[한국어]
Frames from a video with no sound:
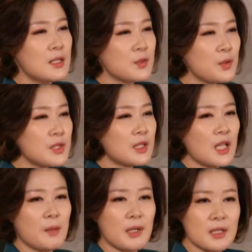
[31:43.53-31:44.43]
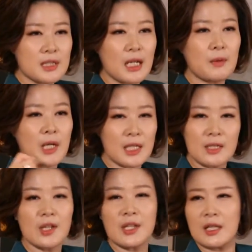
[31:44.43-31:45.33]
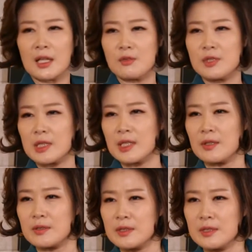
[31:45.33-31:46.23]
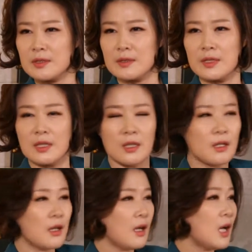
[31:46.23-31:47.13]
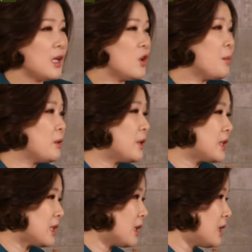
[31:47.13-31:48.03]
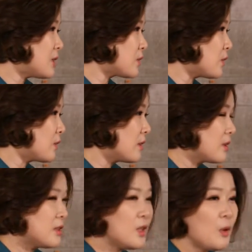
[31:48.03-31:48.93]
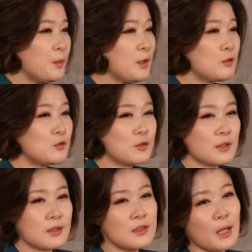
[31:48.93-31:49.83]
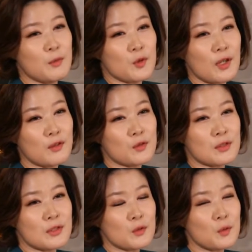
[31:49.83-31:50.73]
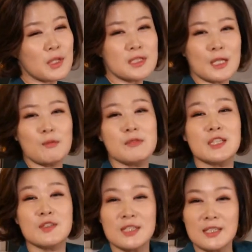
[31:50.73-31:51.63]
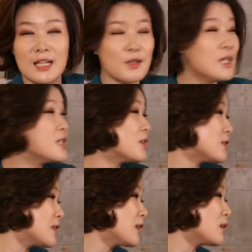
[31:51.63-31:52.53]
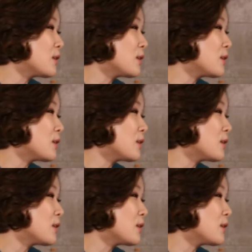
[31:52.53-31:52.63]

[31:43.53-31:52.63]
솔직해야만 그사람과 인간관계가 유지가 되거든요. 아까 여배우 얘기 잠깐 했죠. 그 여배우, 그 감독하고 또다시 작품 찍었을까요? 안 찍었을까요?